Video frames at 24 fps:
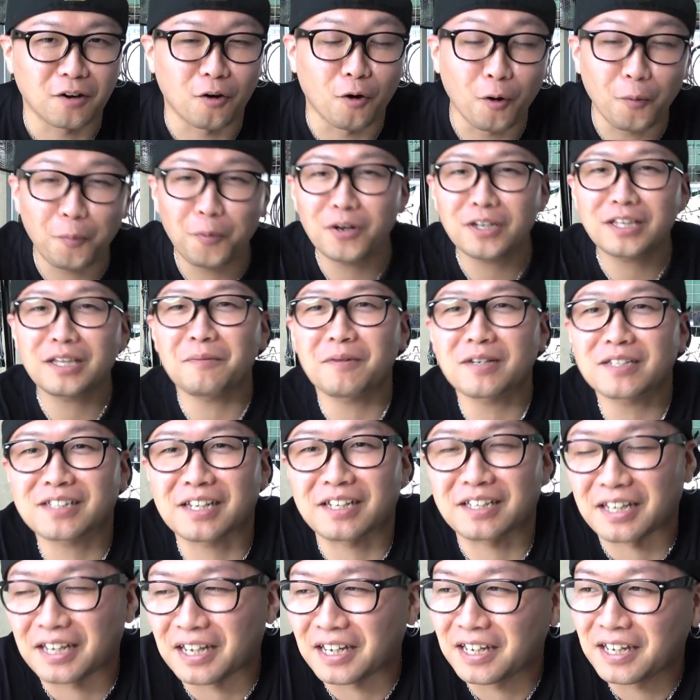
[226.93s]
覚えてます
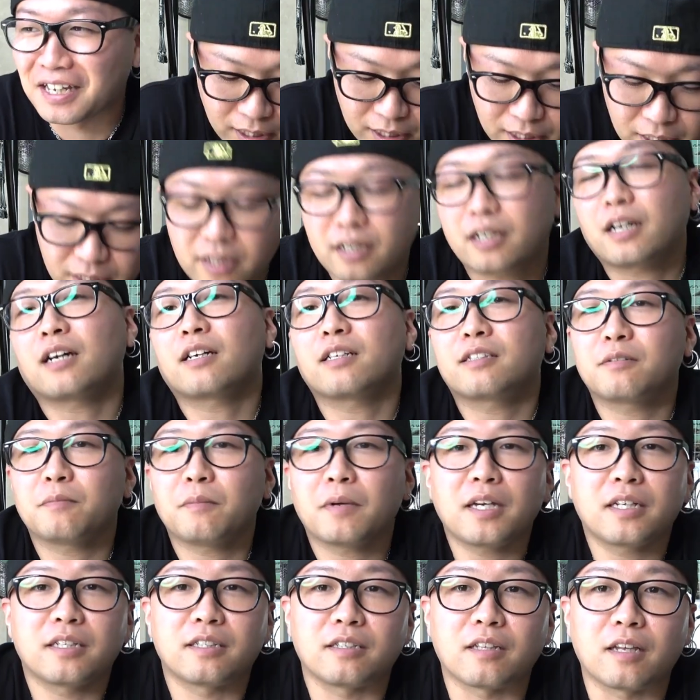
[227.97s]
かね？いっかげつ
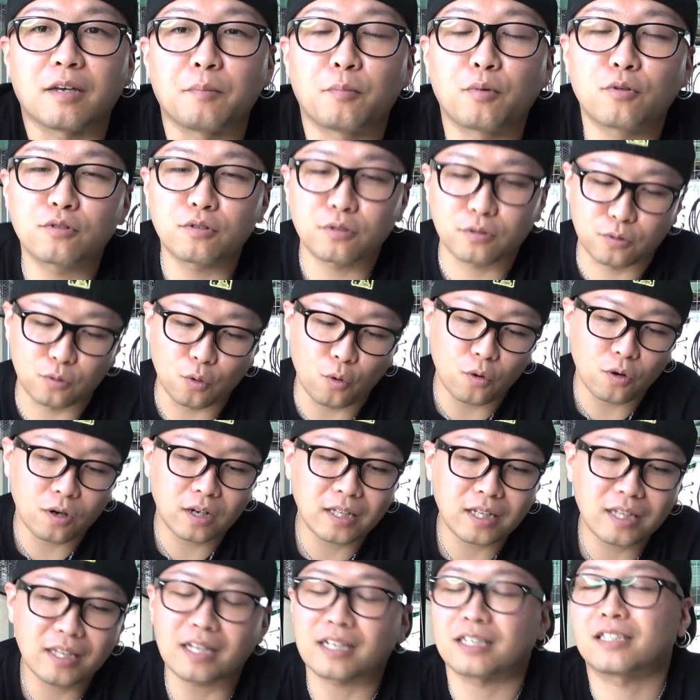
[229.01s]
まえにね、僕動
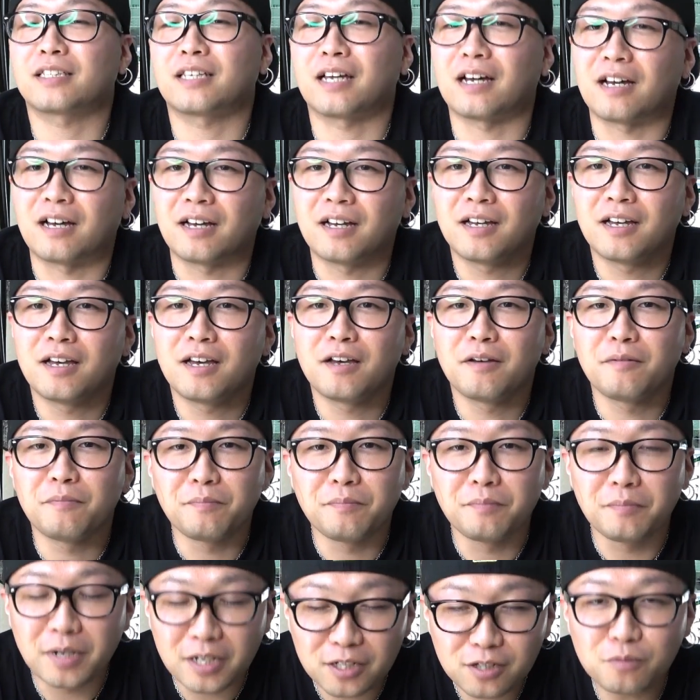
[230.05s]
画で出した、
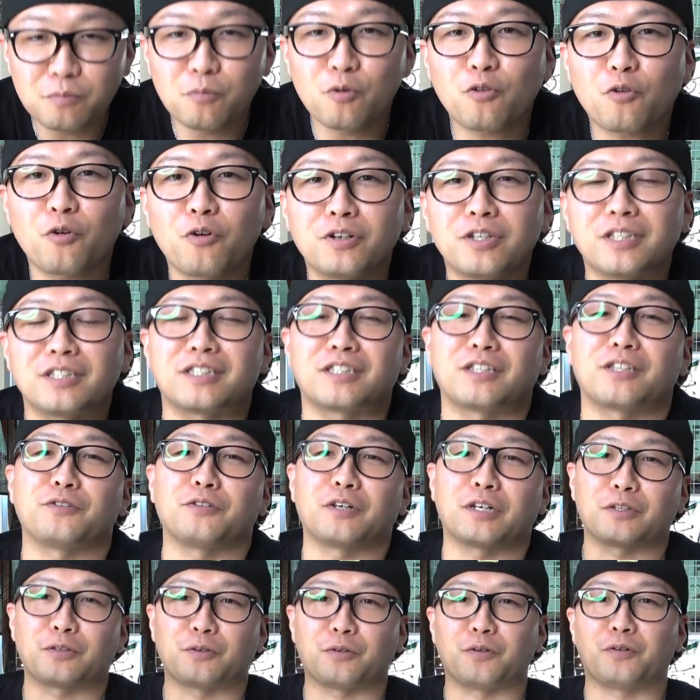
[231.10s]
メズモコインって
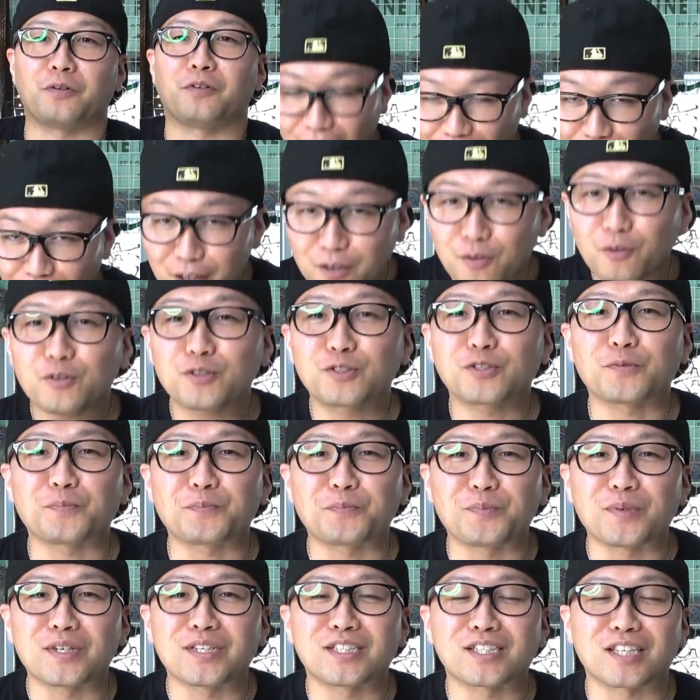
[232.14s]
いうあの、あれを出
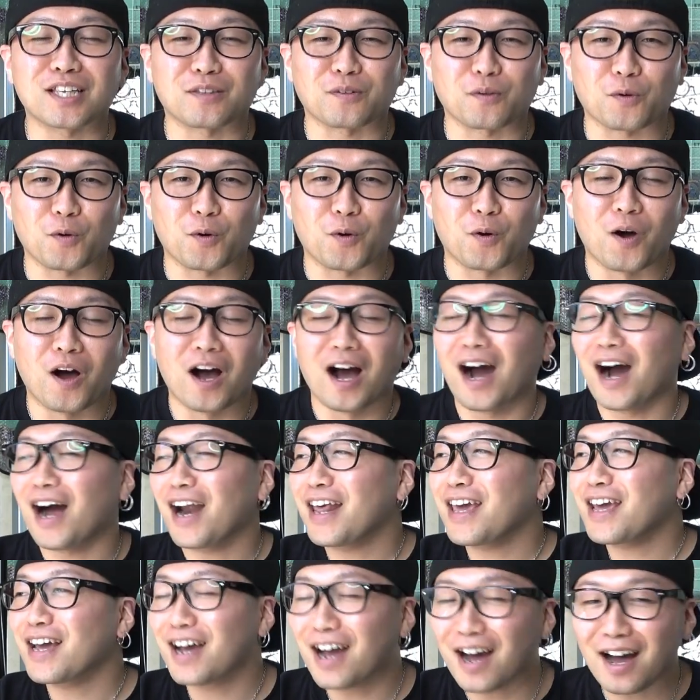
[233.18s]
品したところ、あ
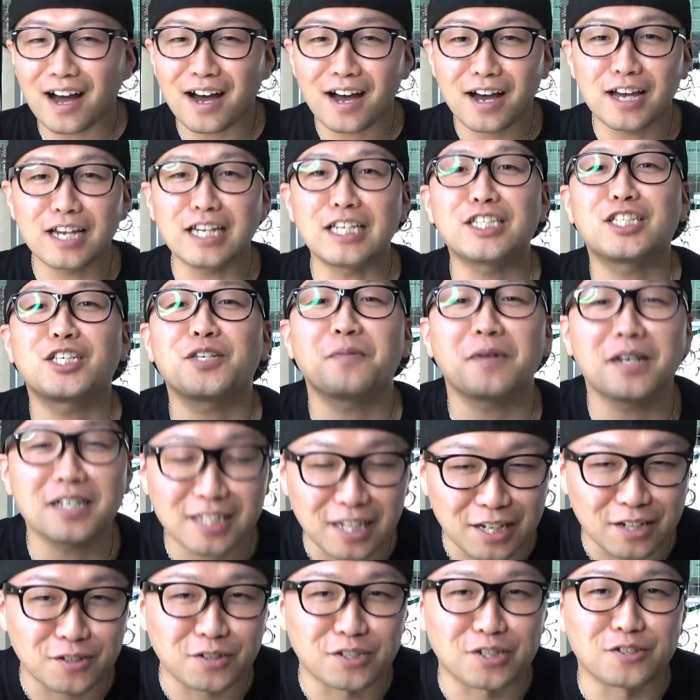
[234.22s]
れが一番
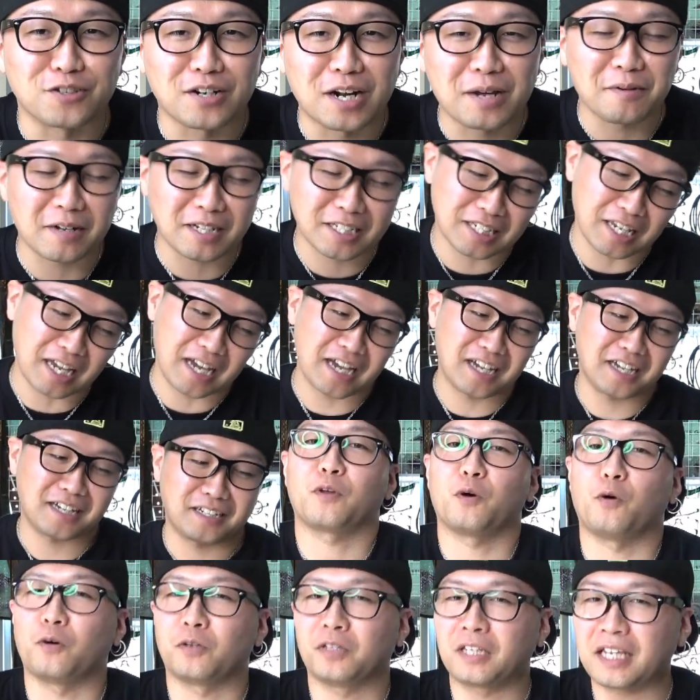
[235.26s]
最初に売れました。
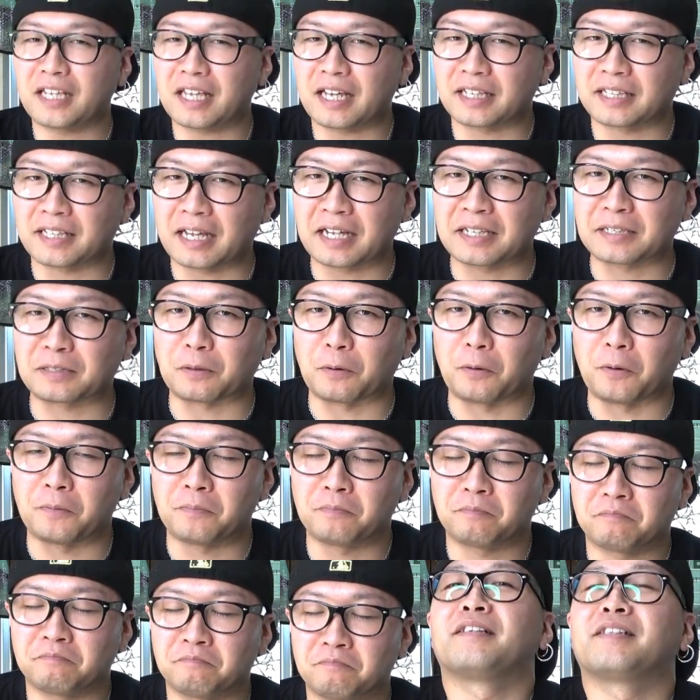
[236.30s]
お値段なんと、
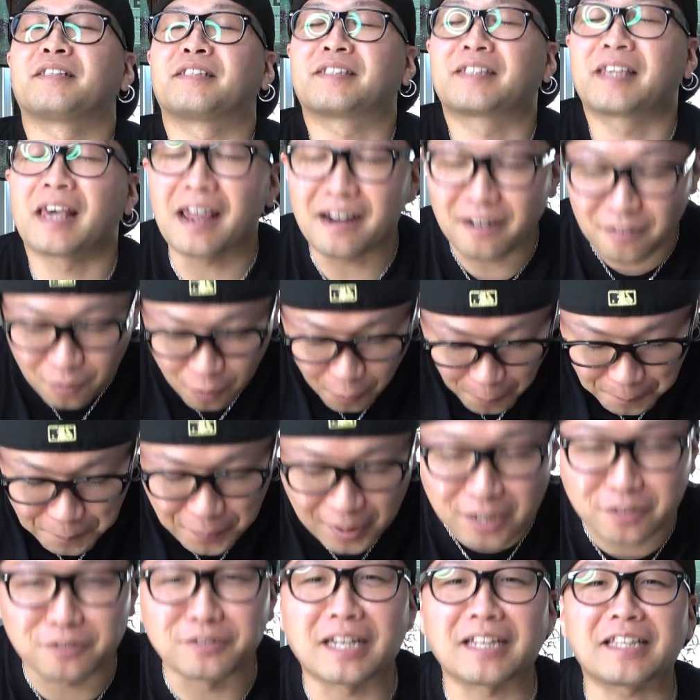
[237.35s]
せんろっ
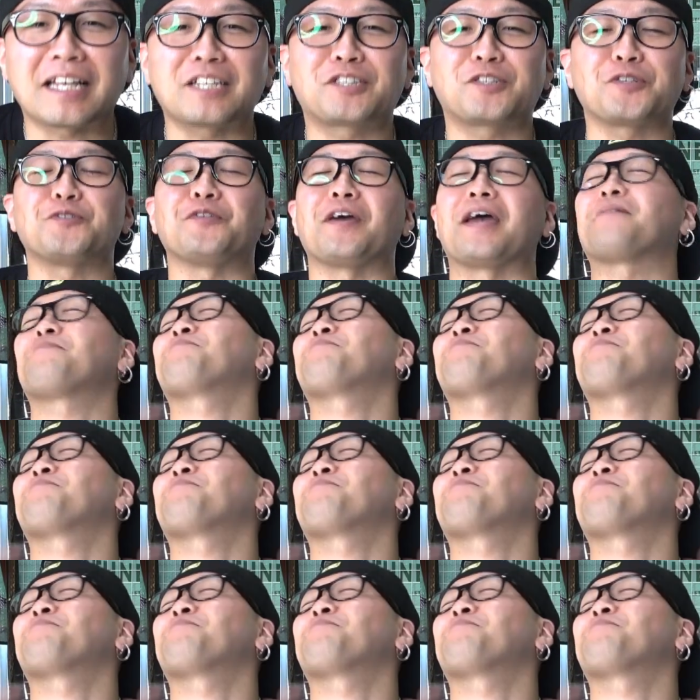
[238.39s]
ぴゃくななじゅうえん。